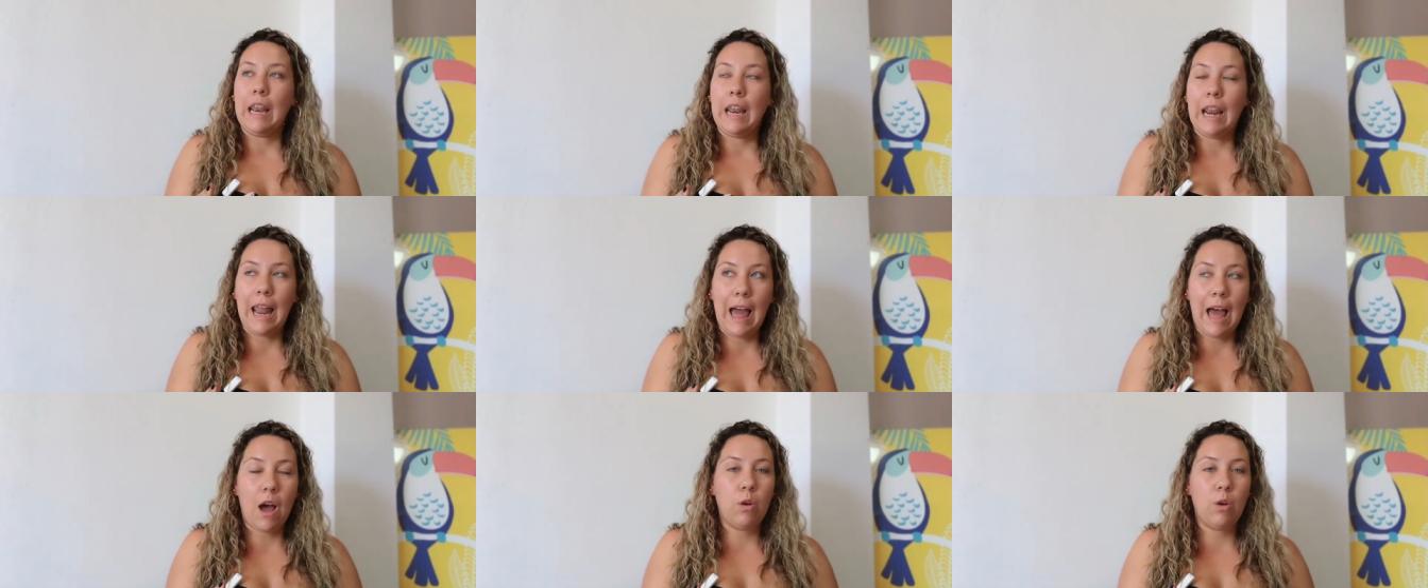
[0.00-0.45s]

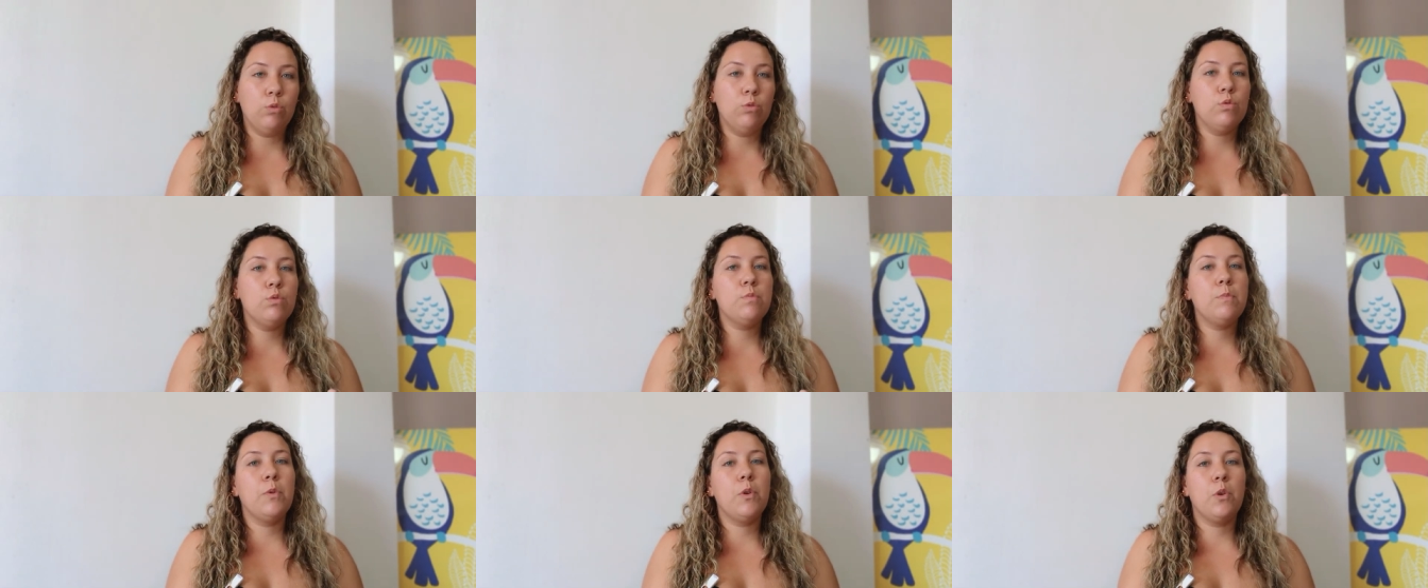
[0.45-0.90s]

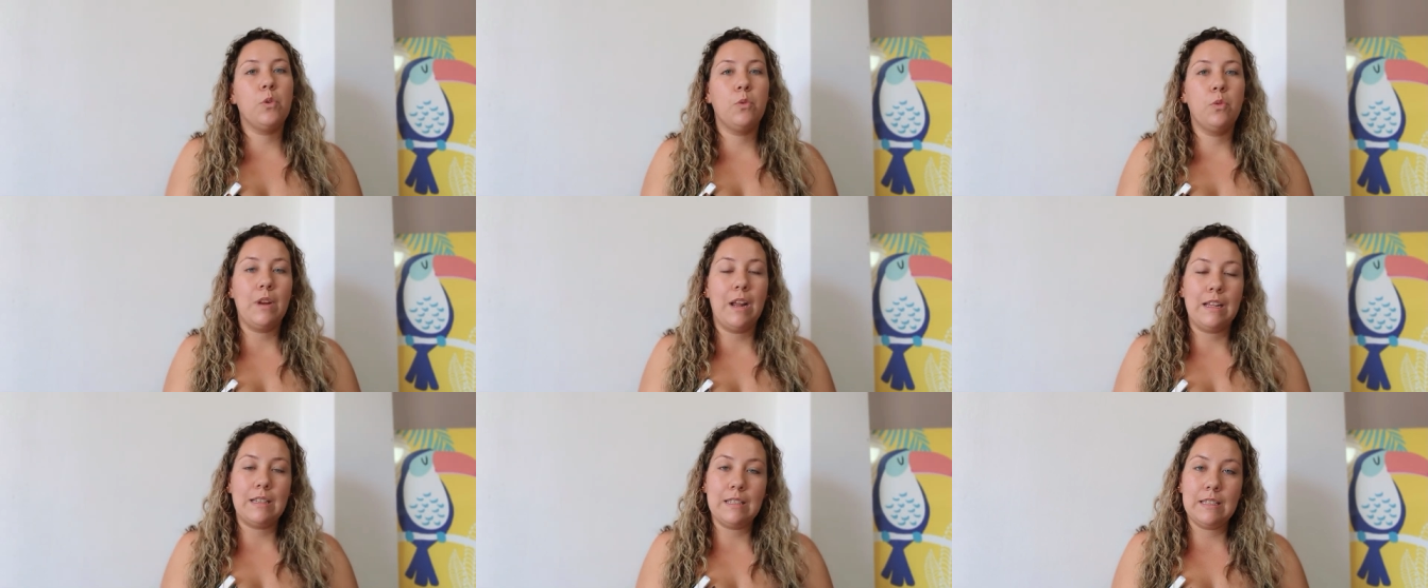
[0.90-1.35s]
laudos,
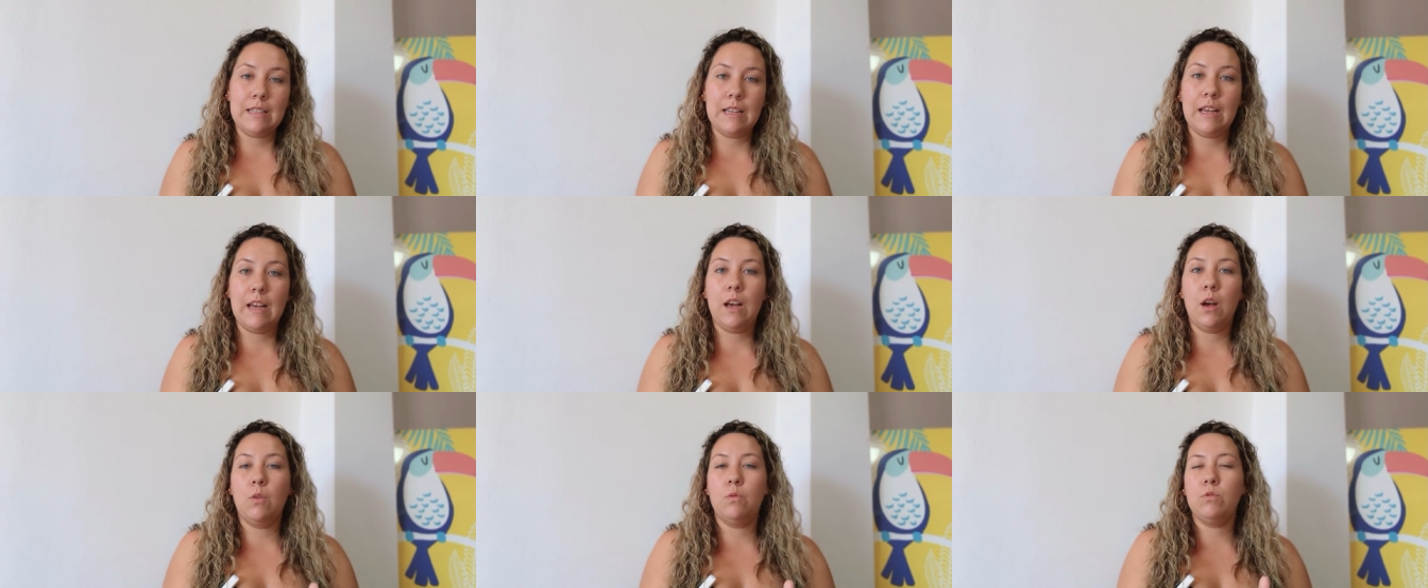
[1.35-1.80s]

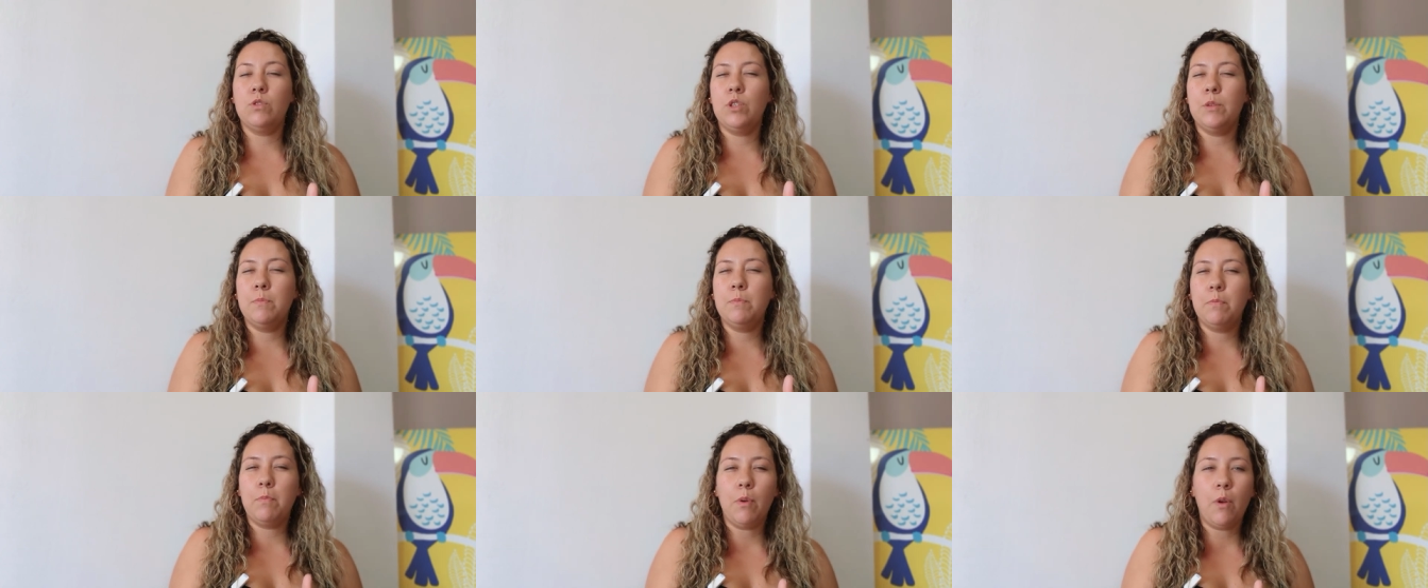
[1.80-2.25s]
procuração,
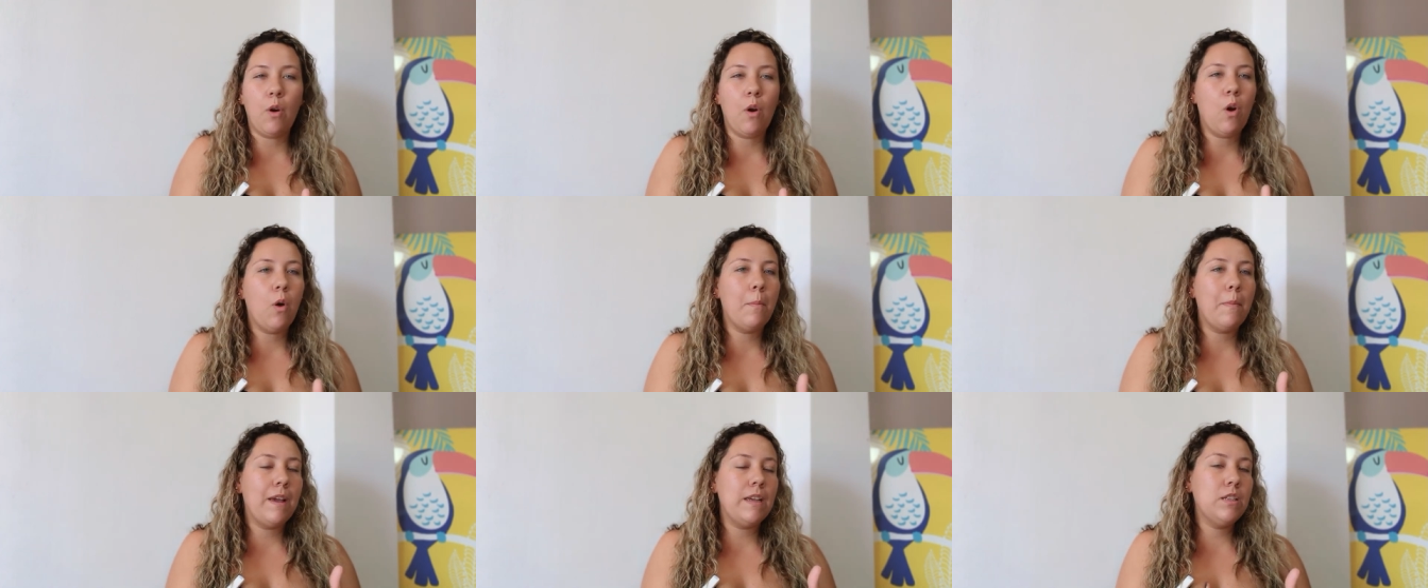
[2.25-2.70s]

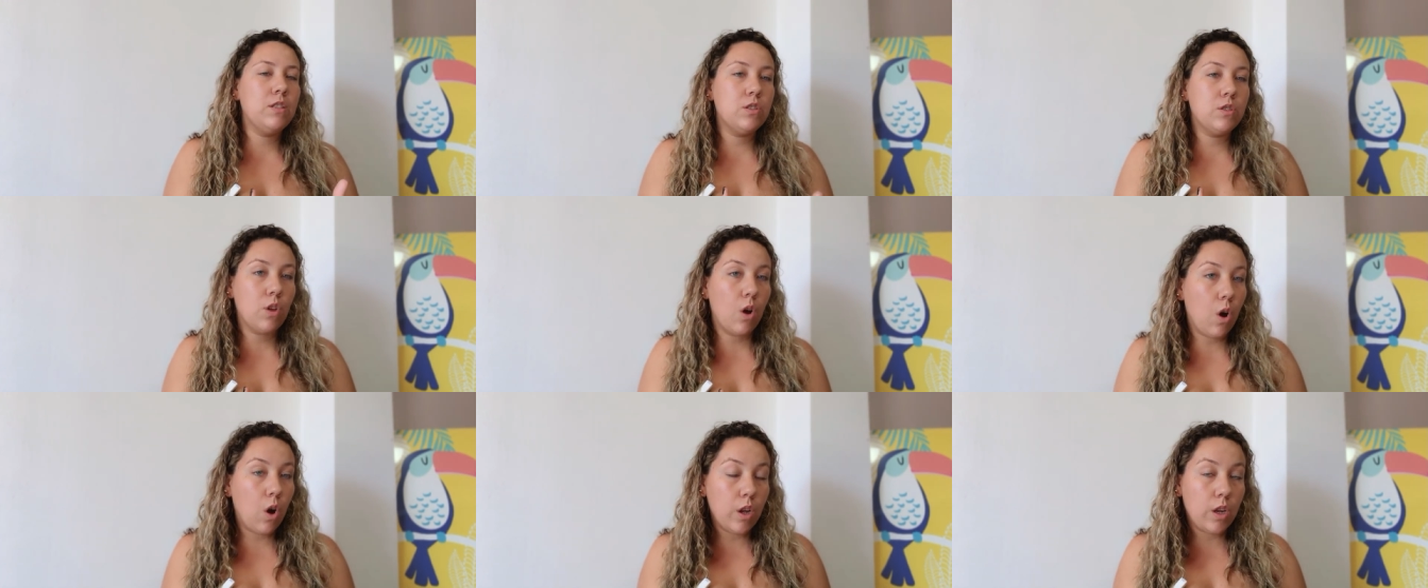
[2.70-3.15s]
diploma,
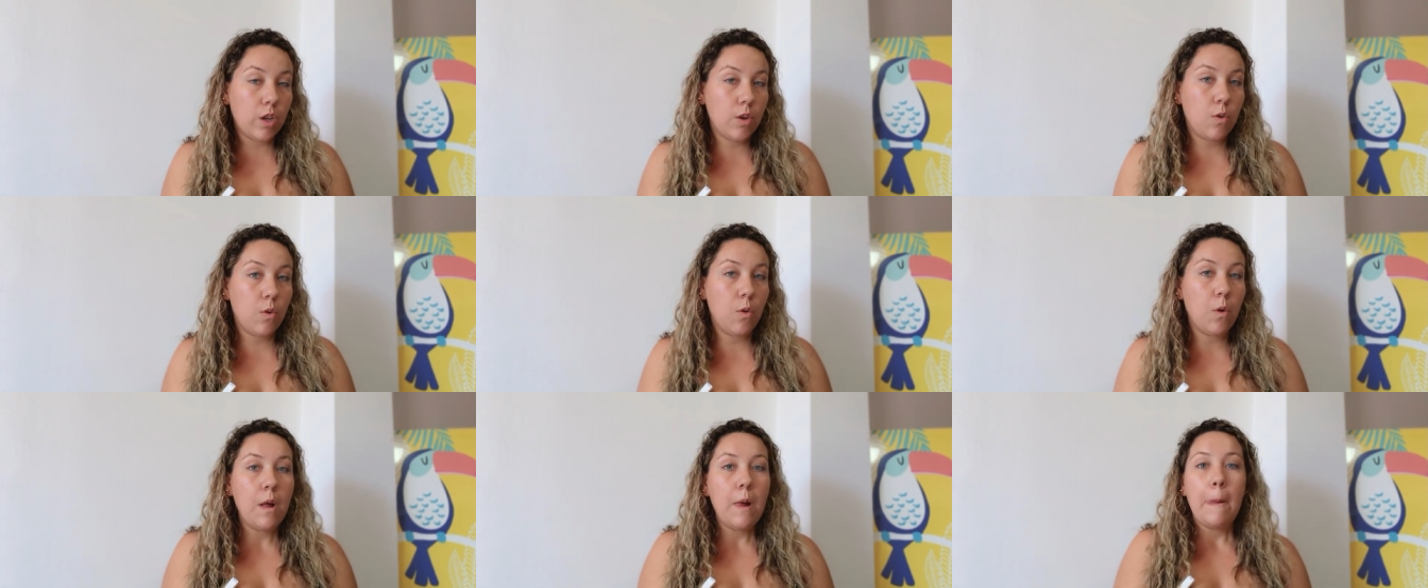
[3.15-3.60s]

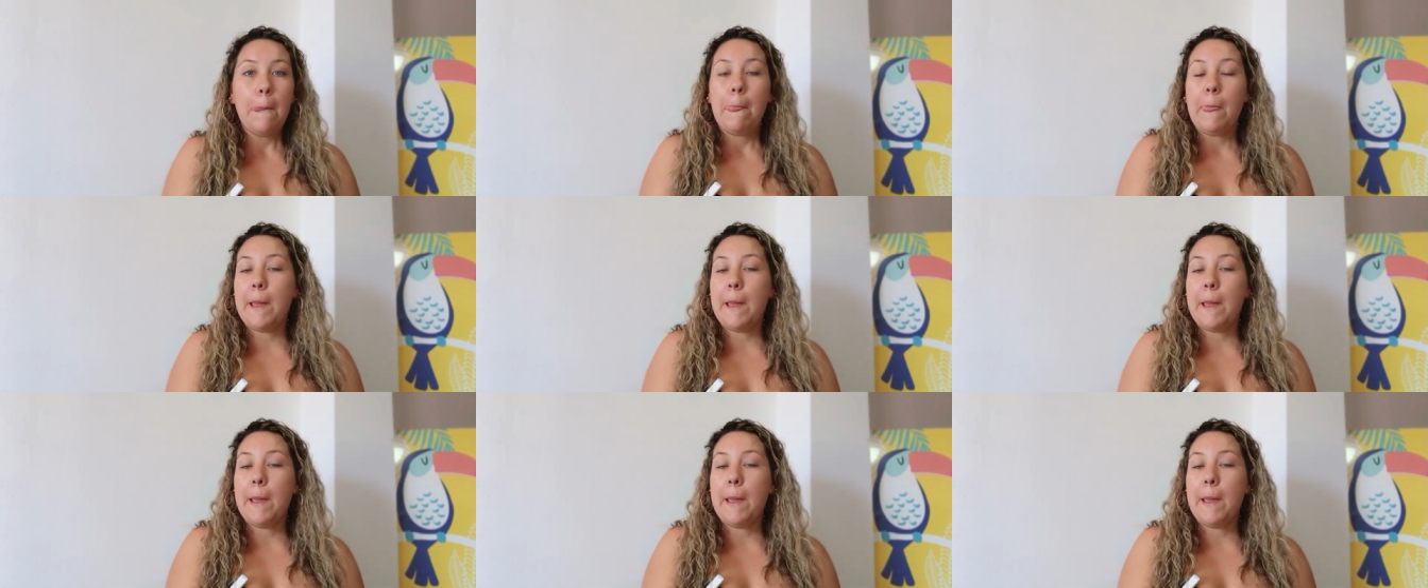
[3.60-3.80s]
histórico.